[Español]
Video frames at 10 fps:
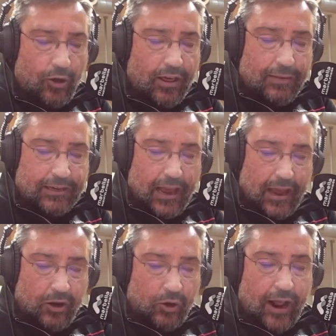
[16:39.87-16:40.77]
Además,
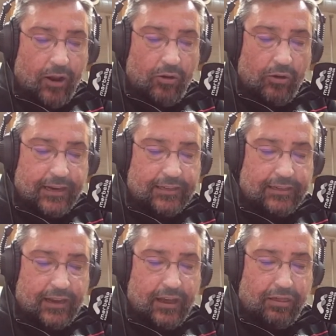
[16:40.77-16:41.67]
lograron que
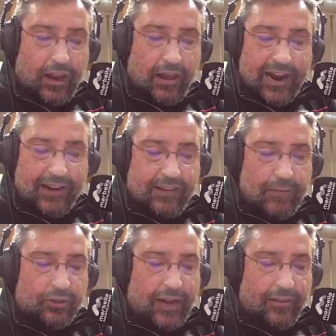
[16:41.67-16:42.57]
se celebre el Día
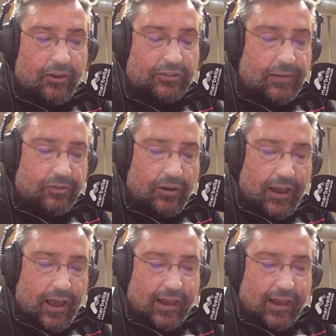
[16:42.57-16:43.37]
Mundial de los Simpsons